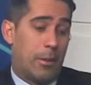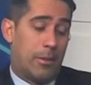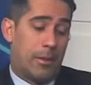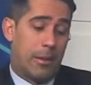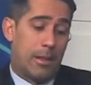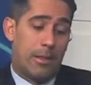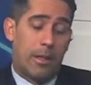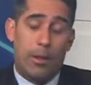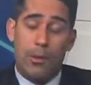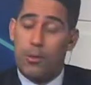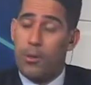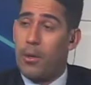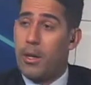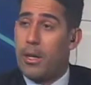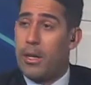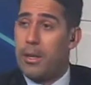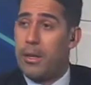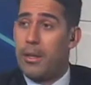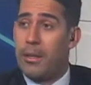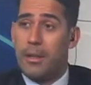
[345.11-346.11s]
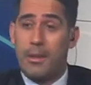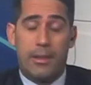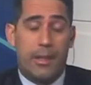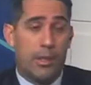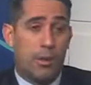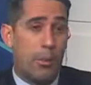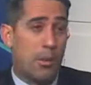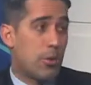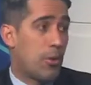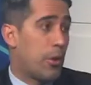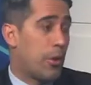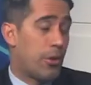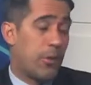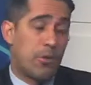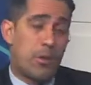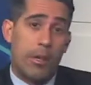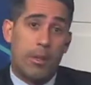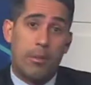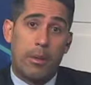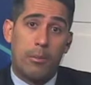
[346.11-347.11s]
esta doctora que, se expresó, que yo no
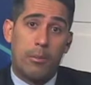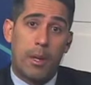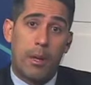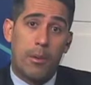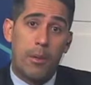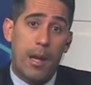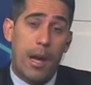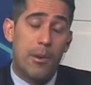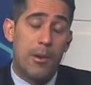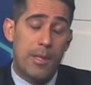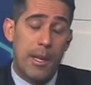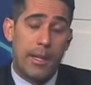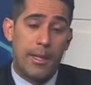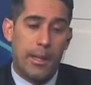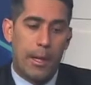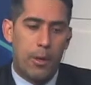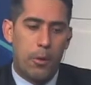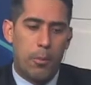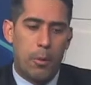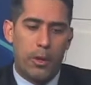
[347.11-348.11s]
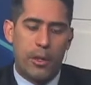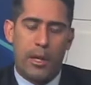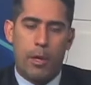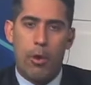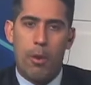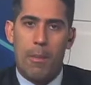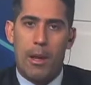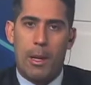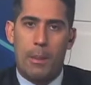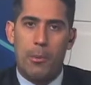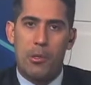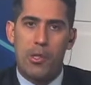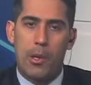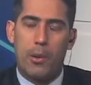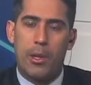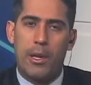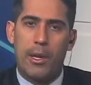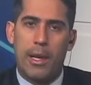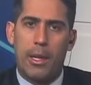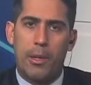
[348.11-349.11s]
sé, a veces hay que tener un poquitico de más
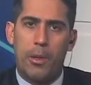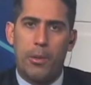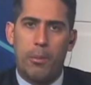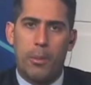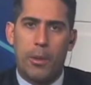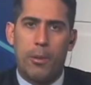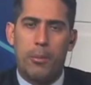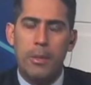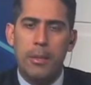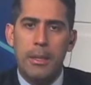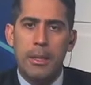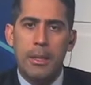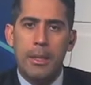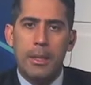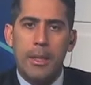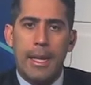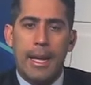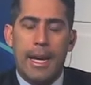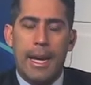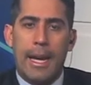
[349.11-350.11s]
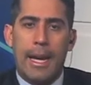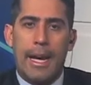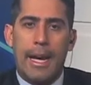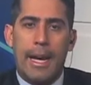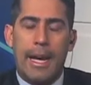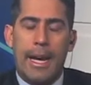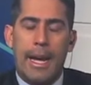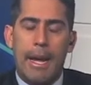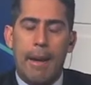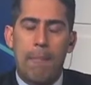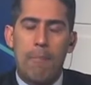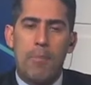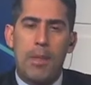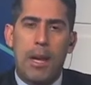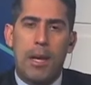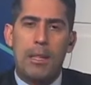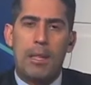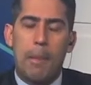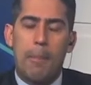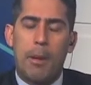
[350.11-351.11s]
responsabilidad, ¿no? Pero eh,
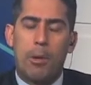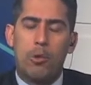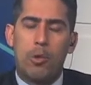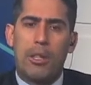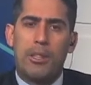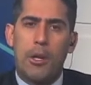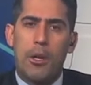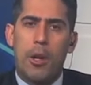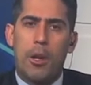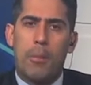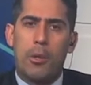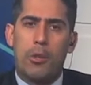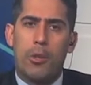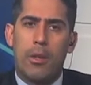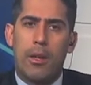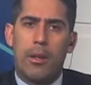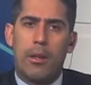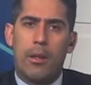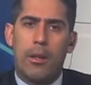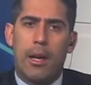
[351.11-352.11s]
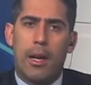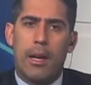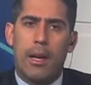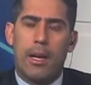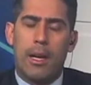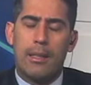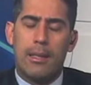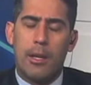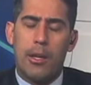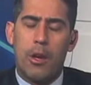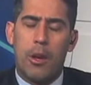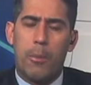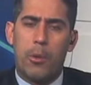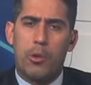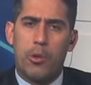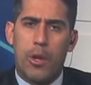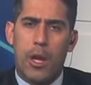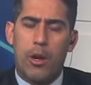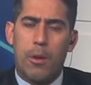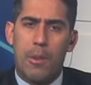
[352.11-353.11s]
te pregunto, ¿has tenido, la
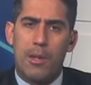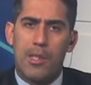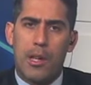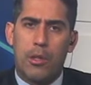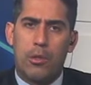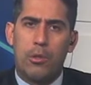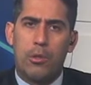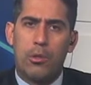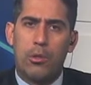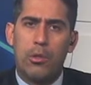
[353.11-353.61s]
oportunidad, de conversar con,